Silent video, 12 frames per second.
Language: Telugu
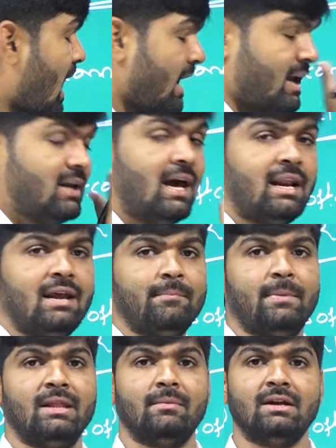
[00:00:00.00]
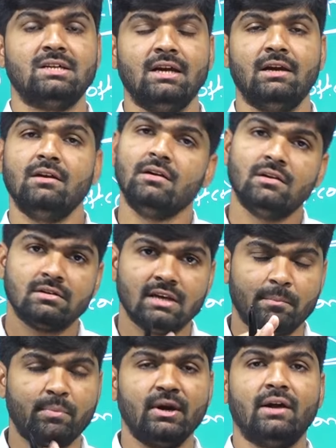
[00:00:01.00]
ఆ ఎన్ఆర్ఐ పెద్ద మనిషి
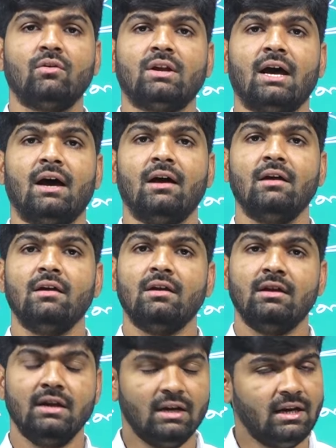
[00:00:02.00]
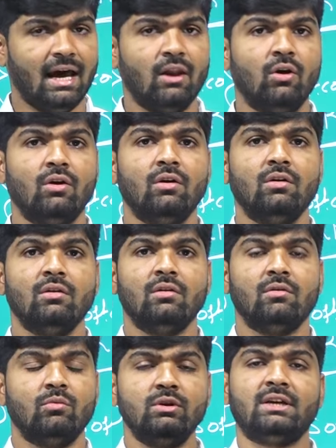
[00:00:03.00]
సప్పుడేకుట ఇండియాలో
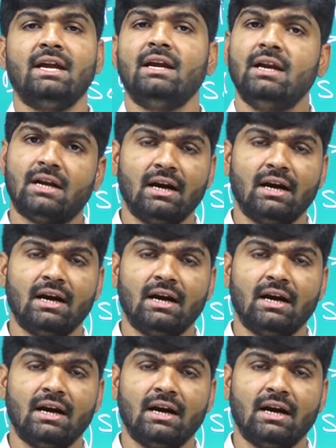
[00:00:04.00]
ఉంటే ఈ